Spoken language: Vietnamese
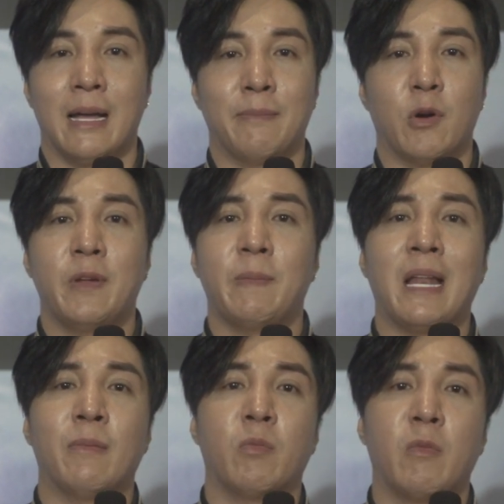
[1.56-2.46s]
Bộ phim
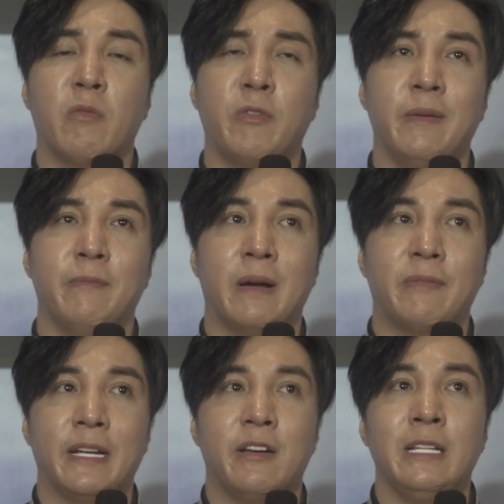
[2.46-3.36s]
này là một bộ phim mà
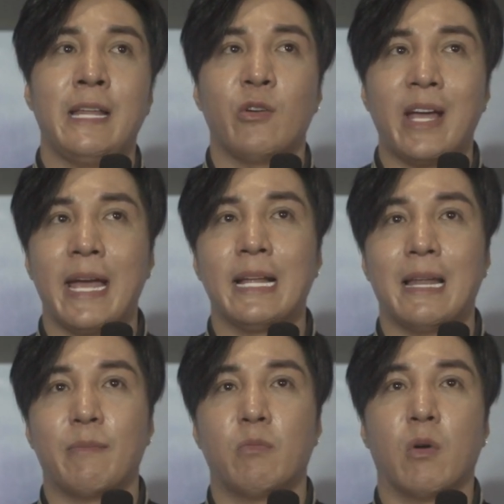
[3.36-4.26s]
phải nói theo Khang
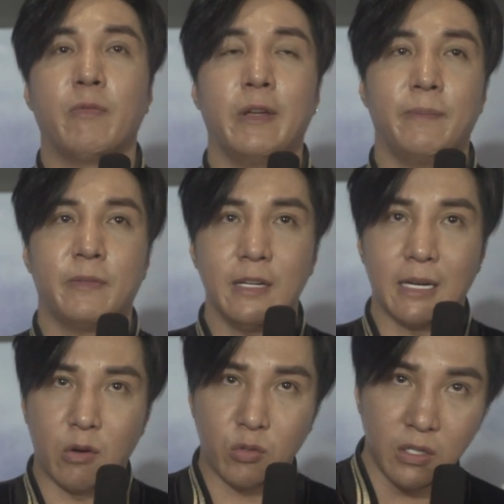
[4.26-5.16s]
là một bộ phim rất là
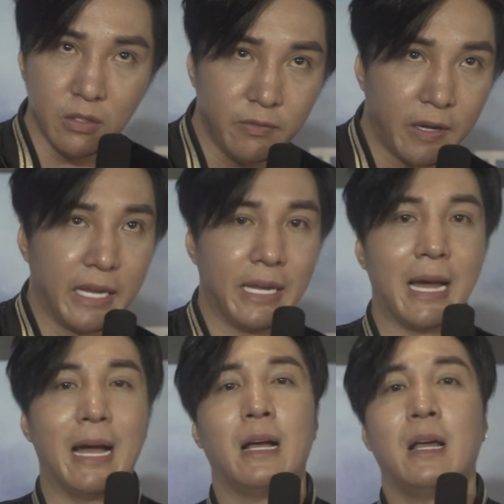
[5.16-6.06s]
đầu tư
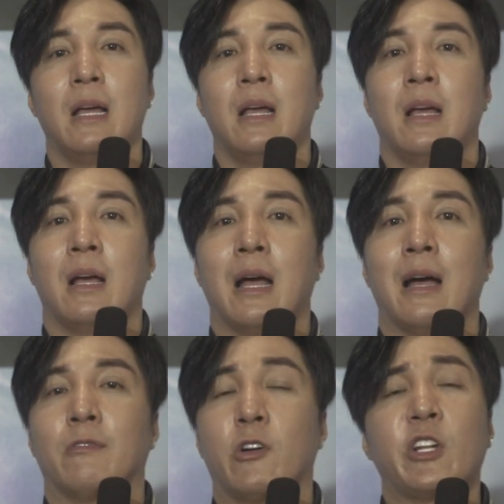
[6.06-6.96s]
về
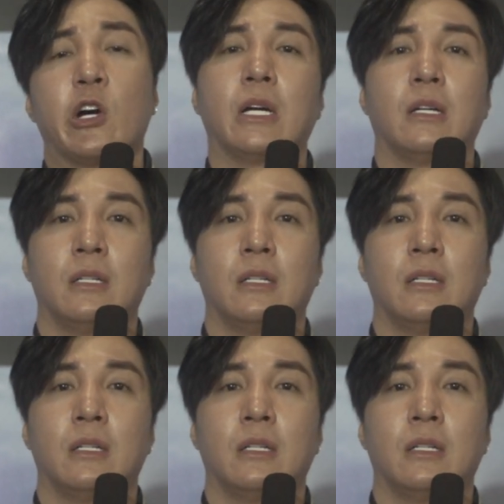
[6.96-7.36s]
võ thuật.